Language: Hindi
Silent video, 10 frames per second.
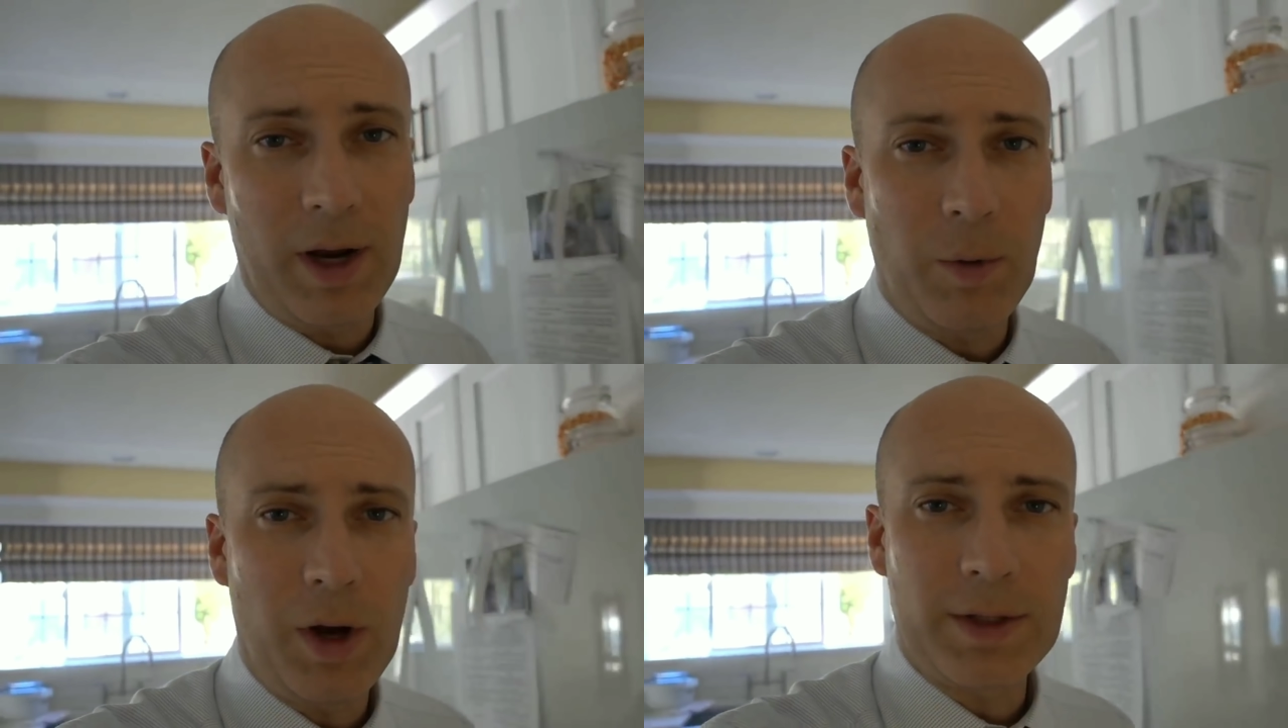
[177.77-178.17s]

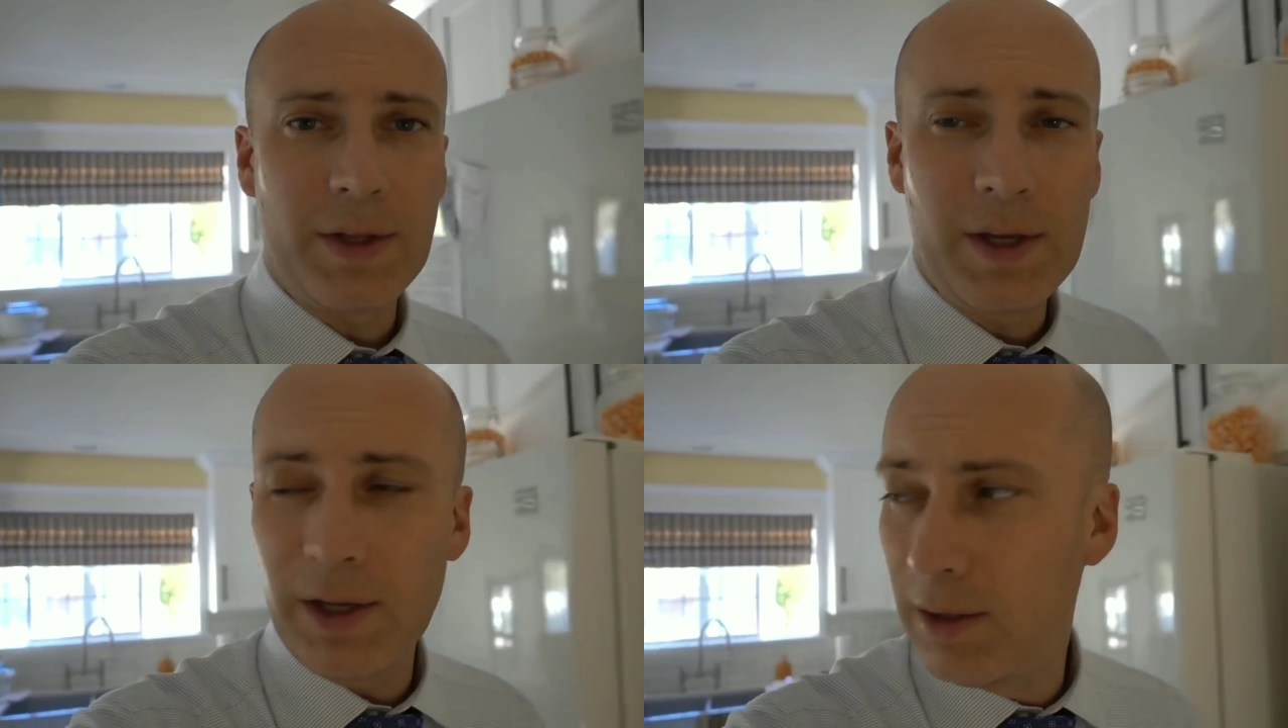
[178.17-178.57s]
हमारी
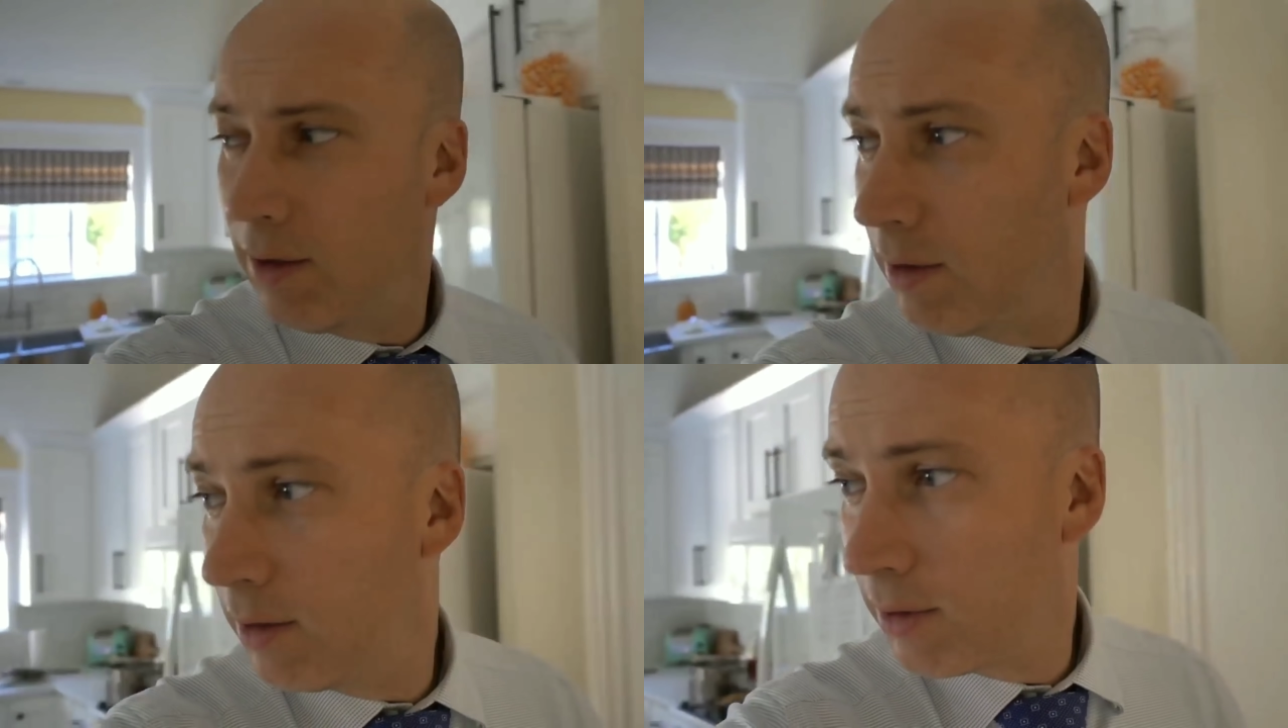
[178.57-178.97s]
वीडियो में
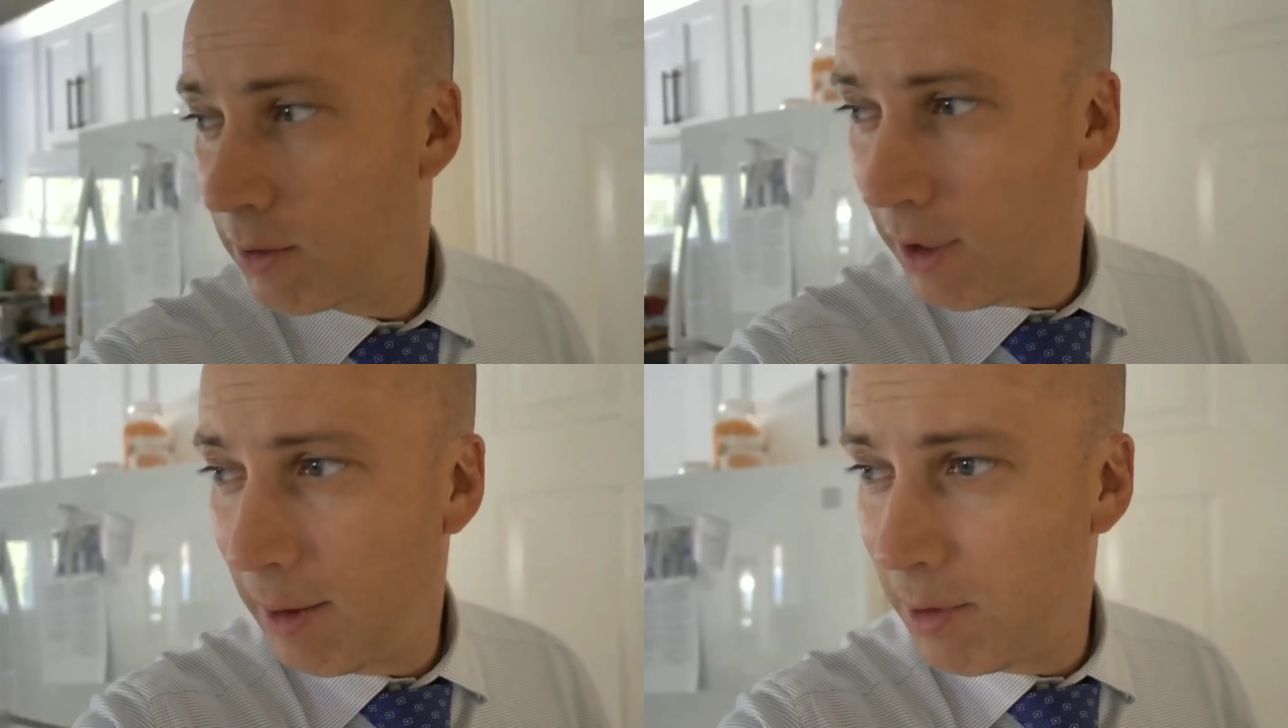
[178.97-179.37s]
लें
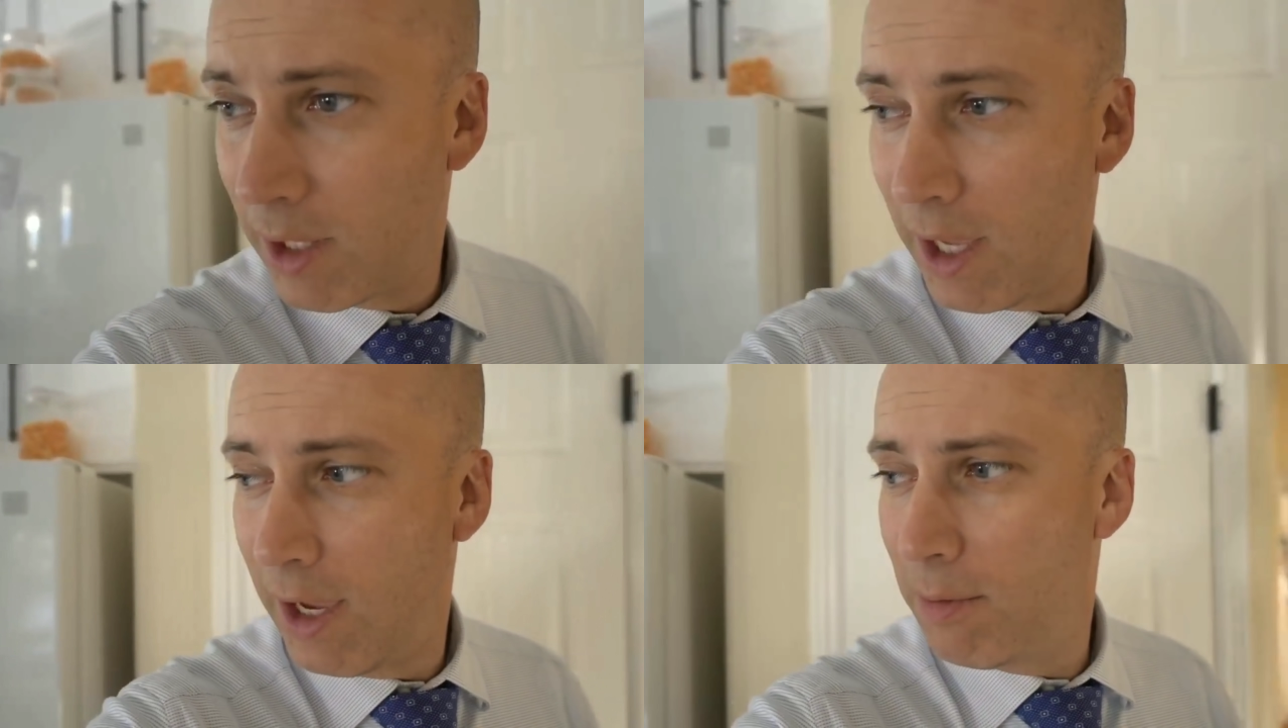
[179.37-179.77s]
तो आप
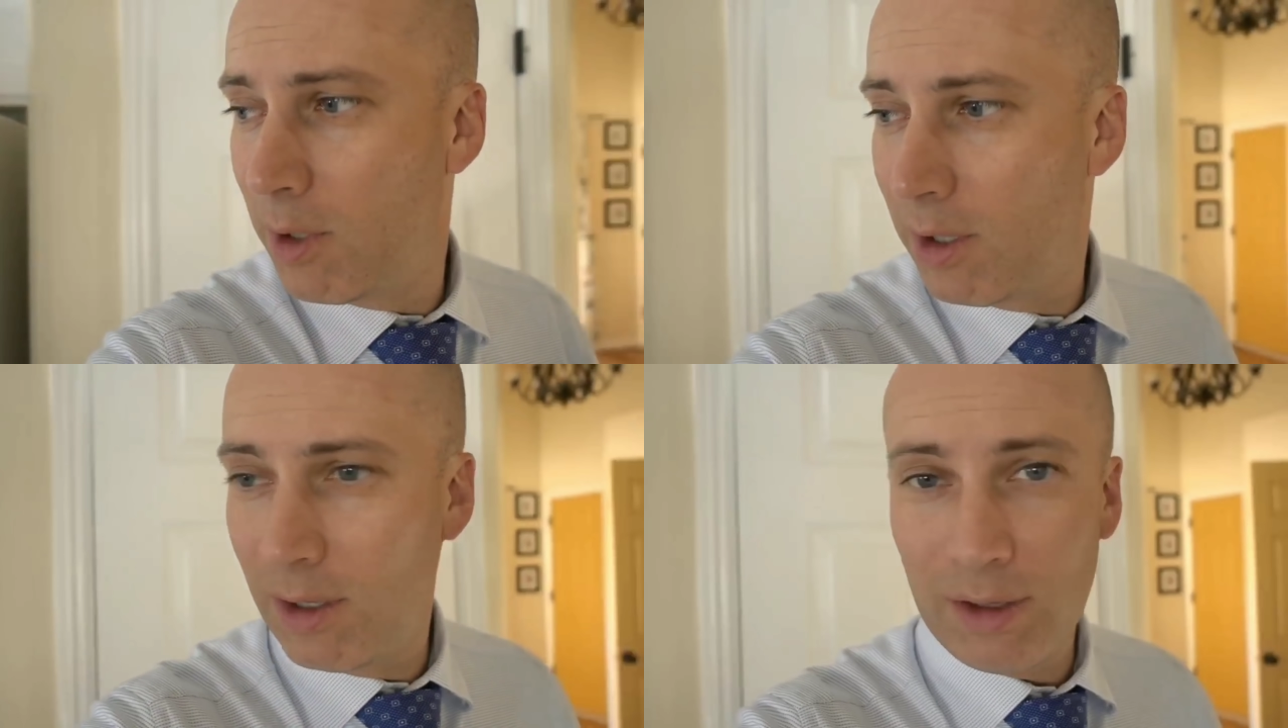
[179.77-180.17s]
हमारी
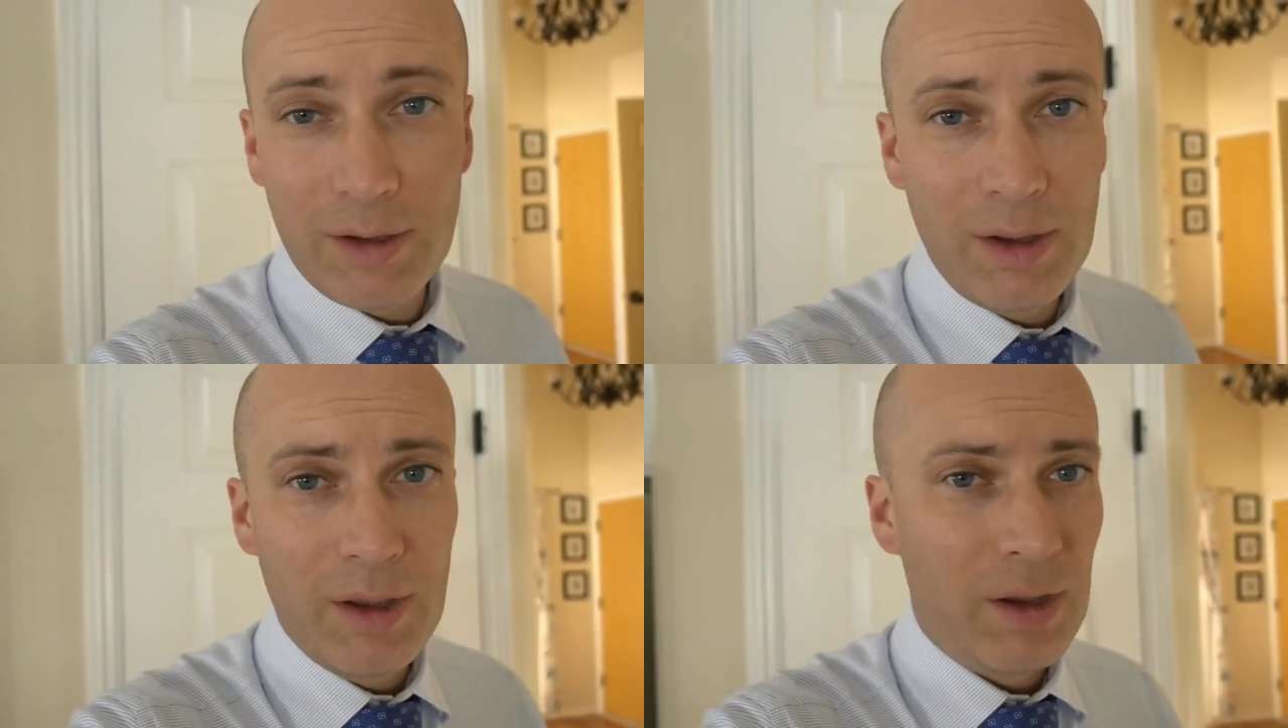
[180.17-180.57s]
वीडियो को
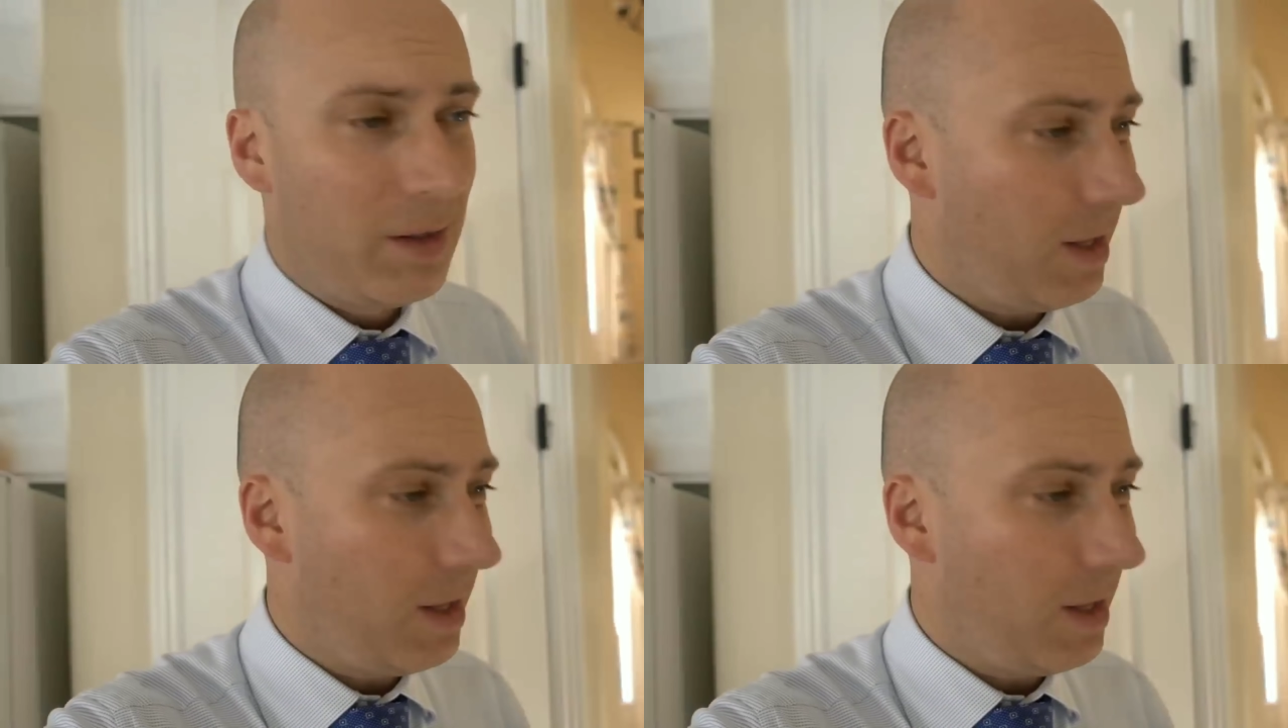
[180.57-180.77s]
देखें